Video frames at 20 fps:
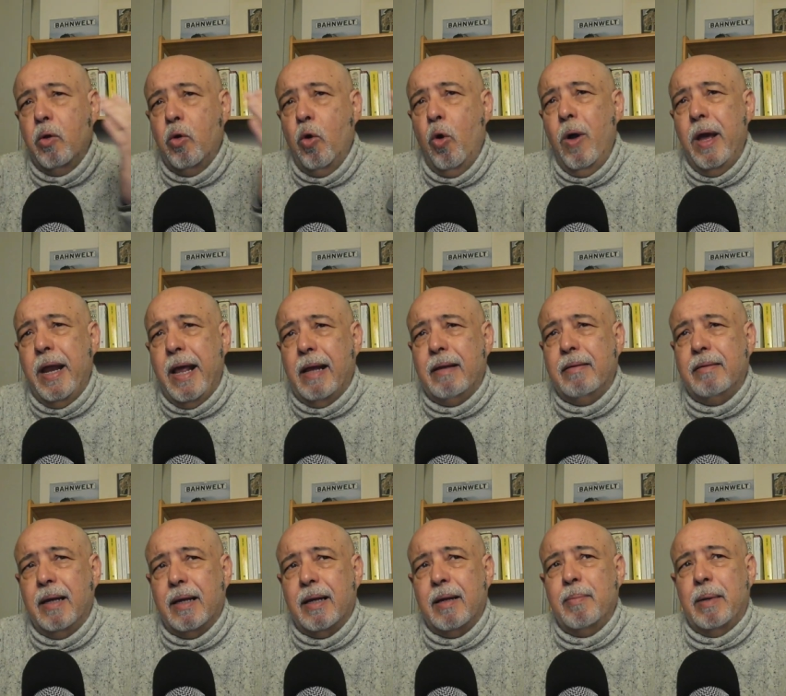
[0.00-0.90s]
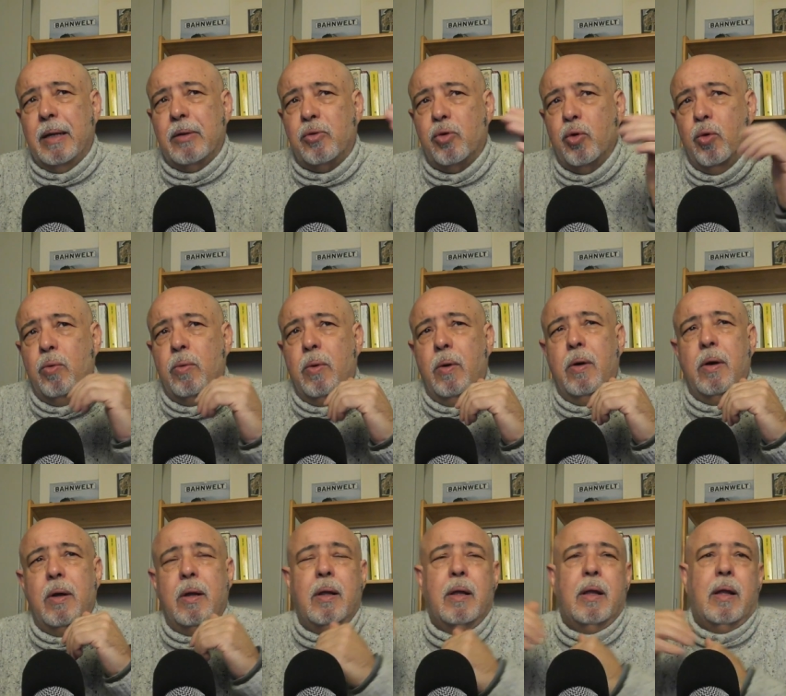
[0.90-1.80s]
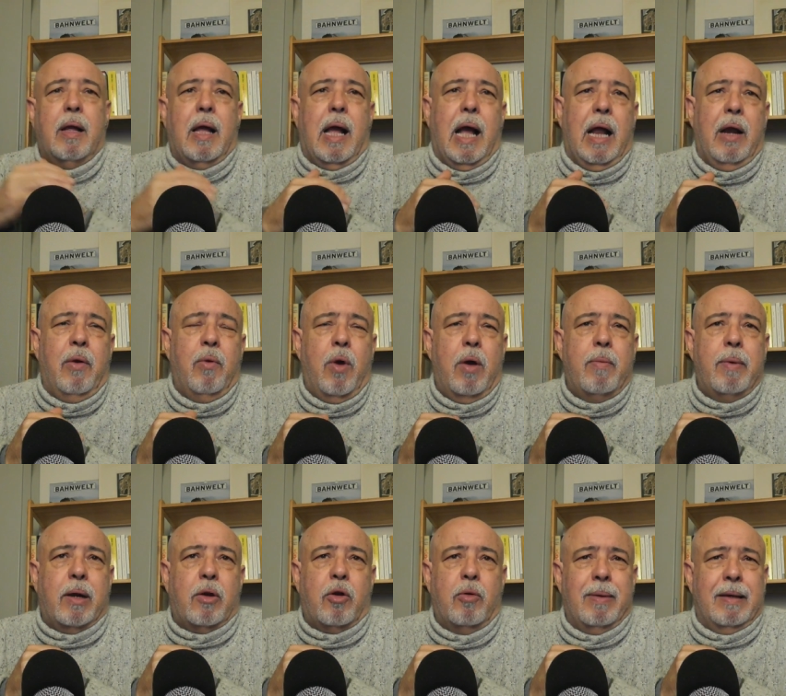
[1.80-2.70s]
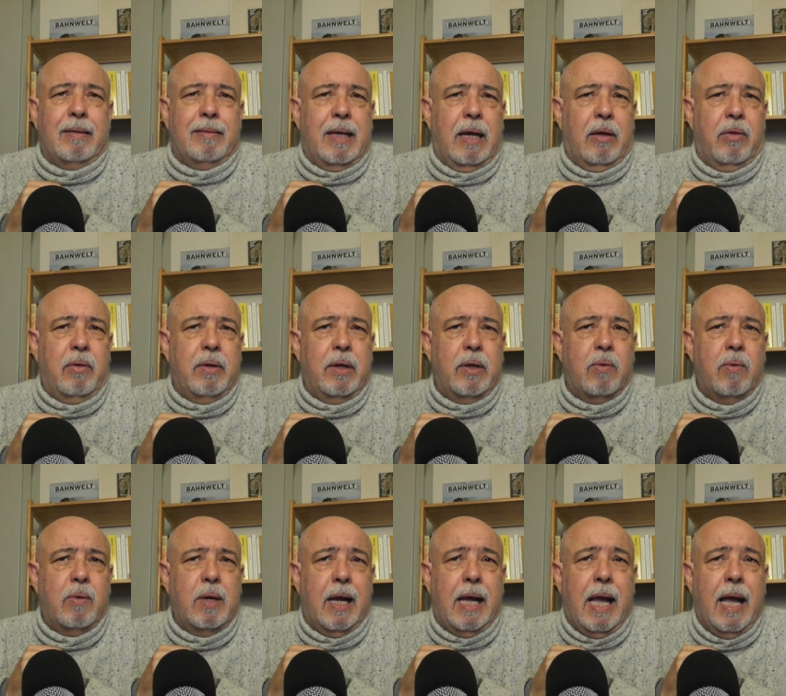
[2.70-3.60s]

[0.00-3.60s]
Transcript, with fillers: coherencia que mantuvo al no haber comenzado ninguna